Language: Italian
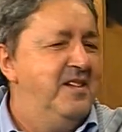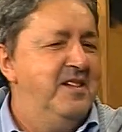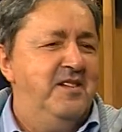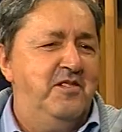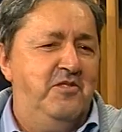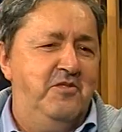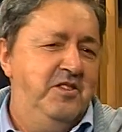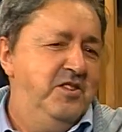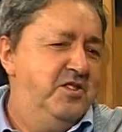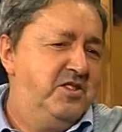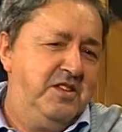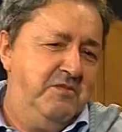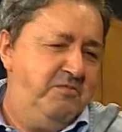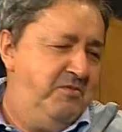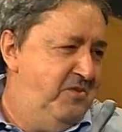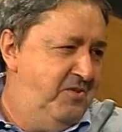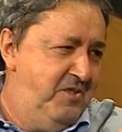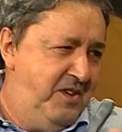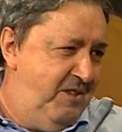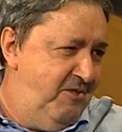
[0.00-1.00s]
lo disse più
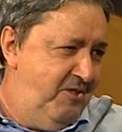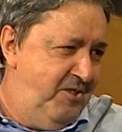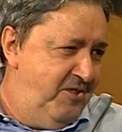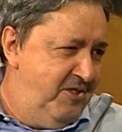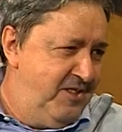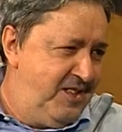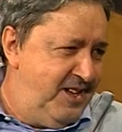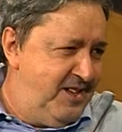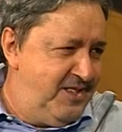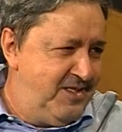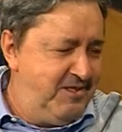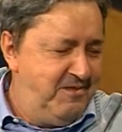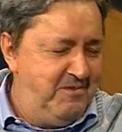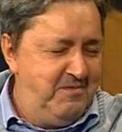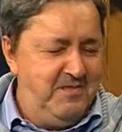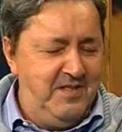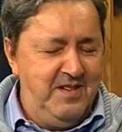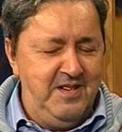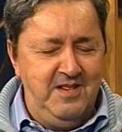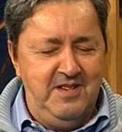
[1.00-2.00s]
di una volta,
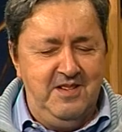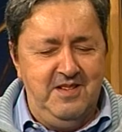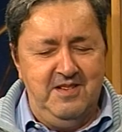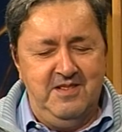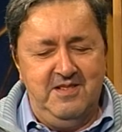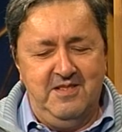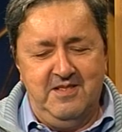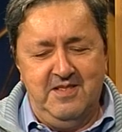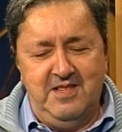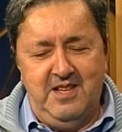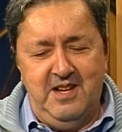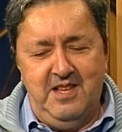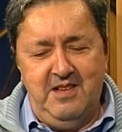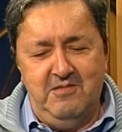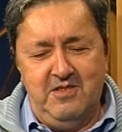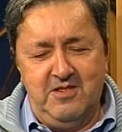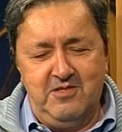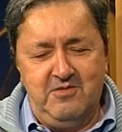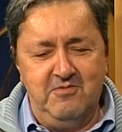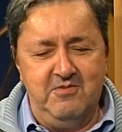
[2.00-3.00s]
insomma,
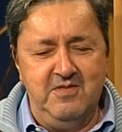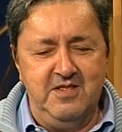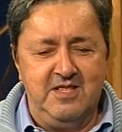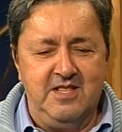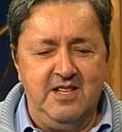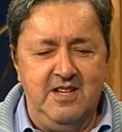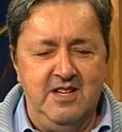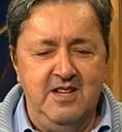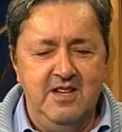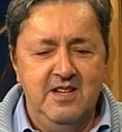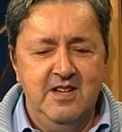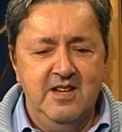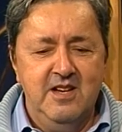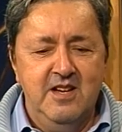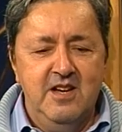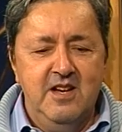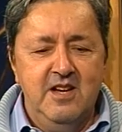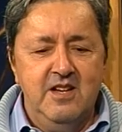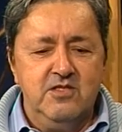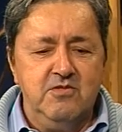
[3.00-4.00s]
D'Alema su questa,
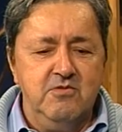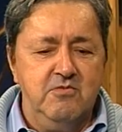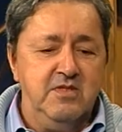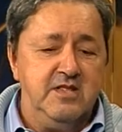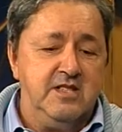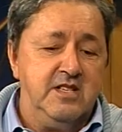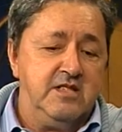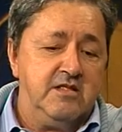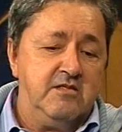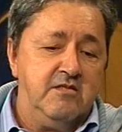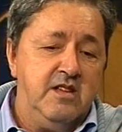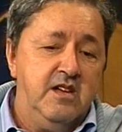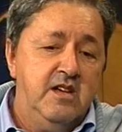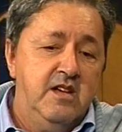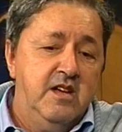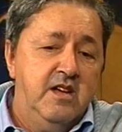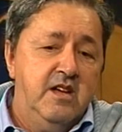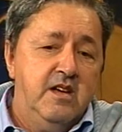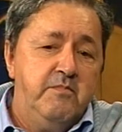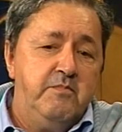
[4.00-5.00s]
su questa storia.
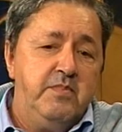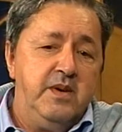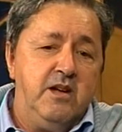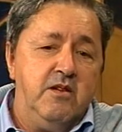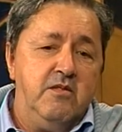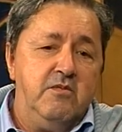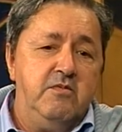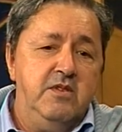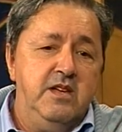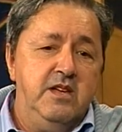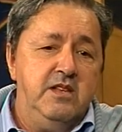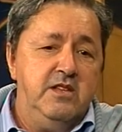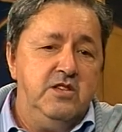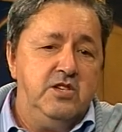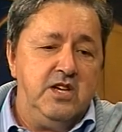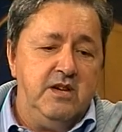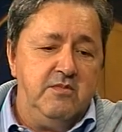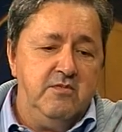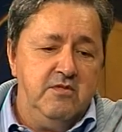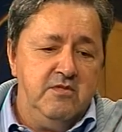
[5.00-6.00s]
Però qui,
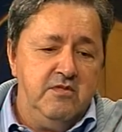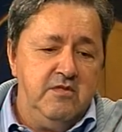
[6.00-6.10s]
diciamo,